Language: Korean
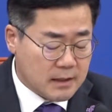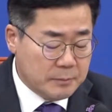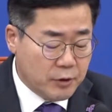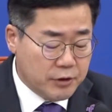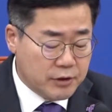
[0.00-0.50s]

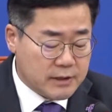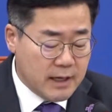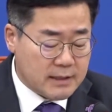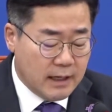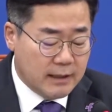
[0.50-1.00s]
김건희
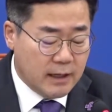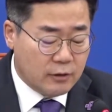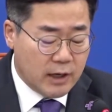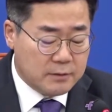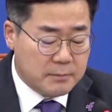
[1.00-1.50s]
여사의 잘
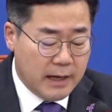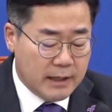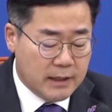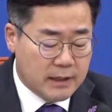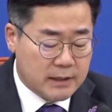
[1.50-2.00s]
될 거라는
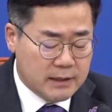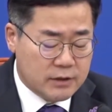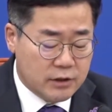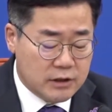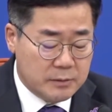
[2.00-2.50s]
말이
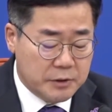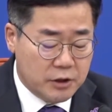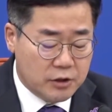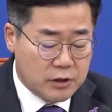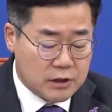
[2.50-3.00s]

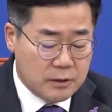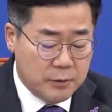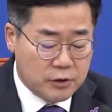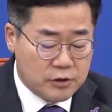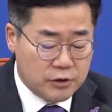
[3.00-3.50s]
2022년
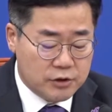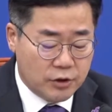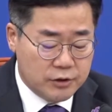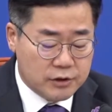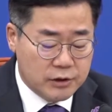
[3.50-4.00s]

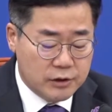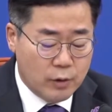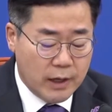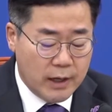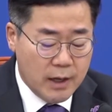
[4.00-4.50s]
김영선 전
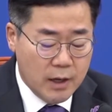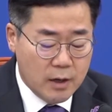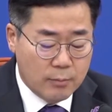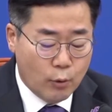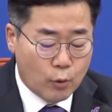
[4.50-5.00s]
의원의
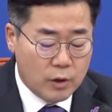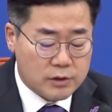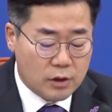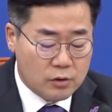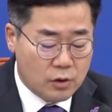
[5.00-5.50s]

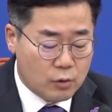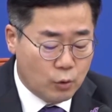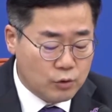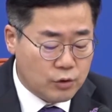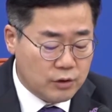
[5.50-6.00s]

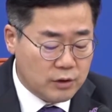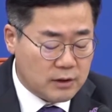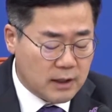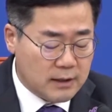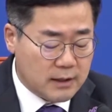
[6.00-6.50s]
보궐선거 공천을
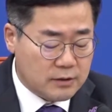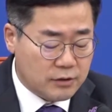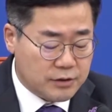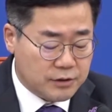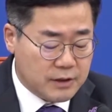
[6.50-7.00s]

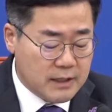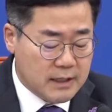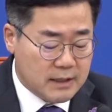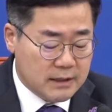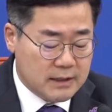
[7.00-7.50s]
뜻한다는 것은
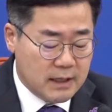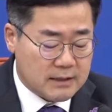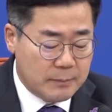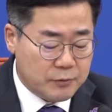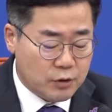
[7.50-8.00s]

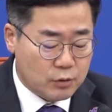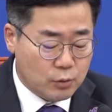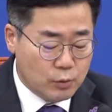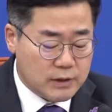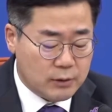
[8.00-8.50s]
이제
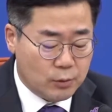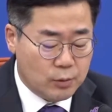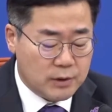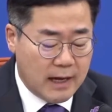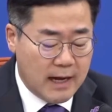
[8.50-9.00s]

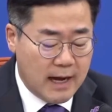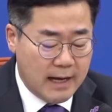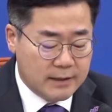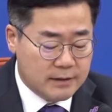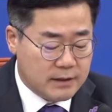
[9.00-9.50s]
삼척동자도
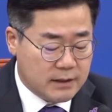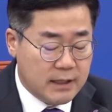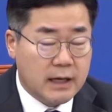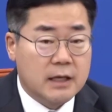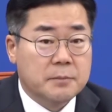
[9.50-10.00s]
다 아는
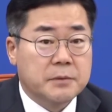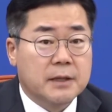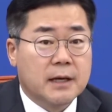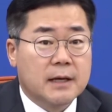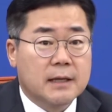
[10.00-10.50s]

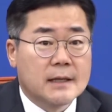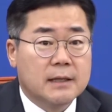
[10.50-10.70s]
이야기입니다.